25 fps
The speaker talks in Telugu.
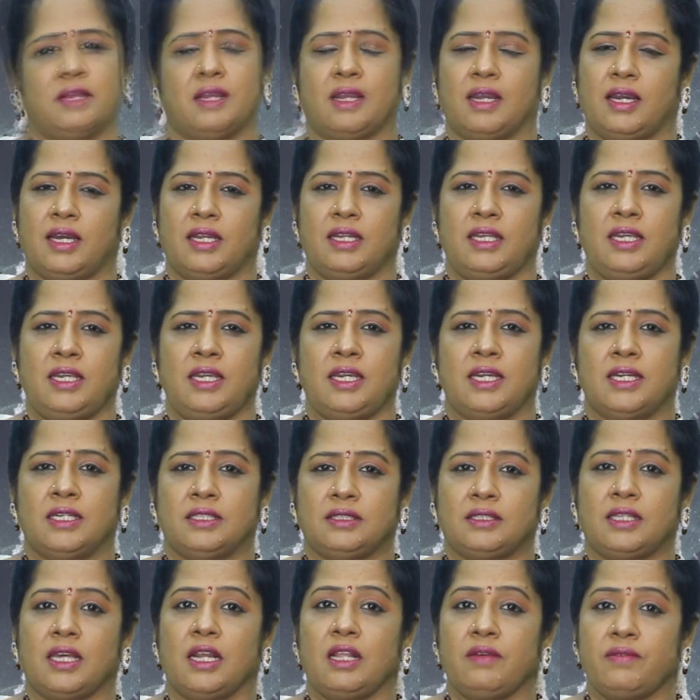కానీ
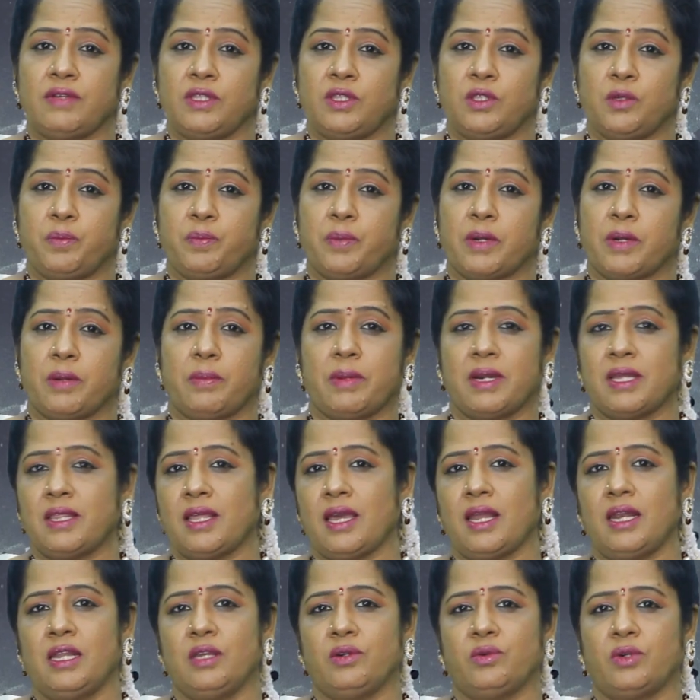తన వంతు
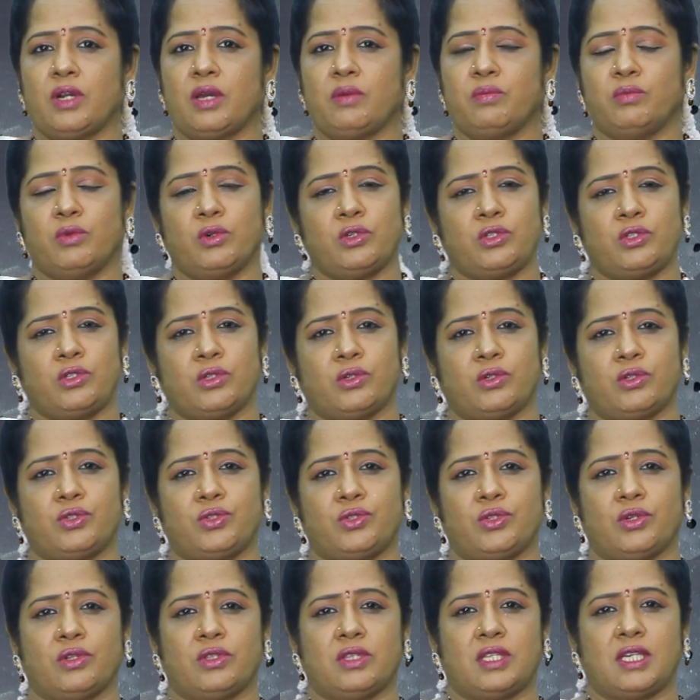ప్రమాదాన్ని కూడా
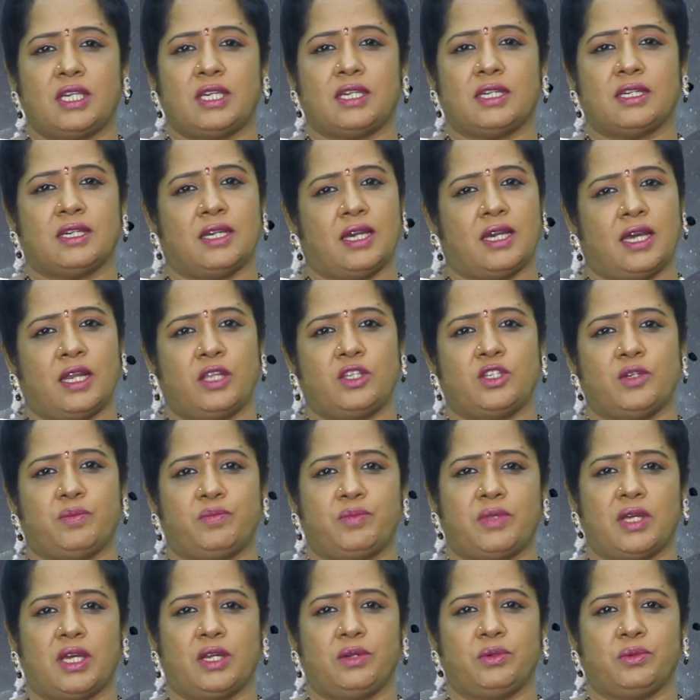మోసుకొస్తోంది అని
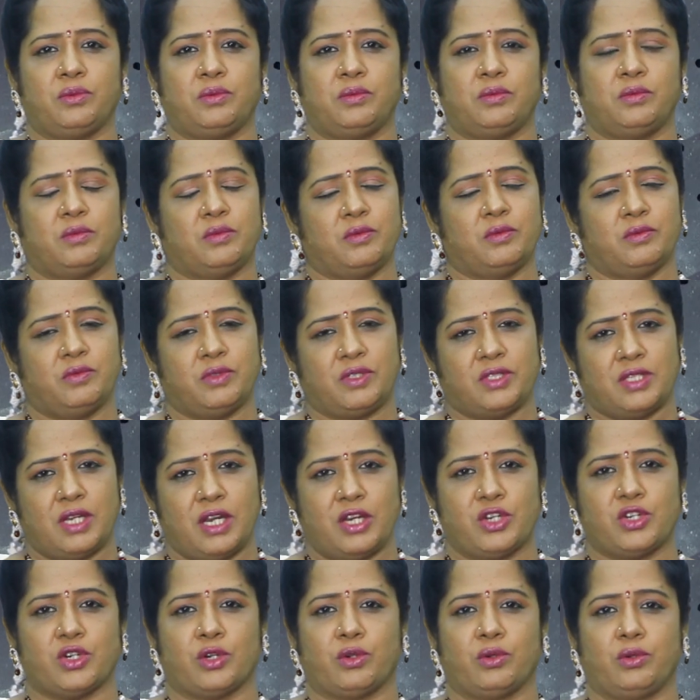చెప్తారు
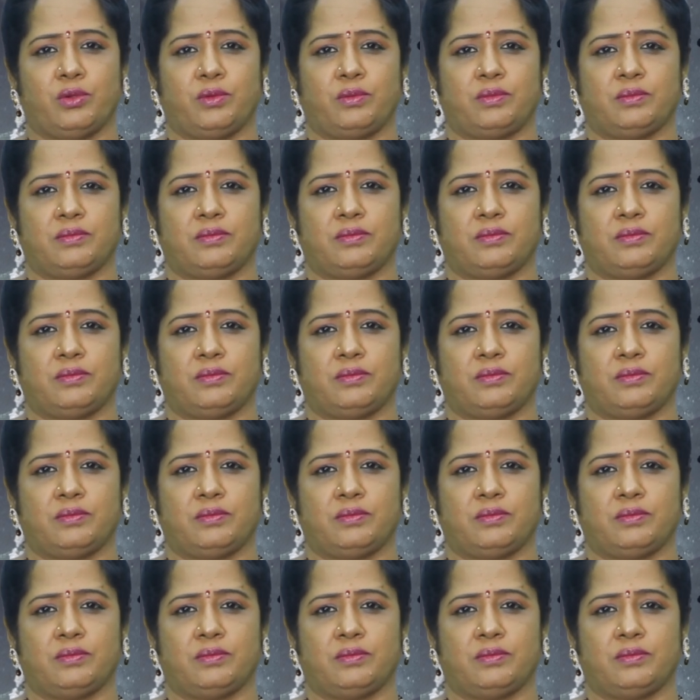విశ్లేషకులు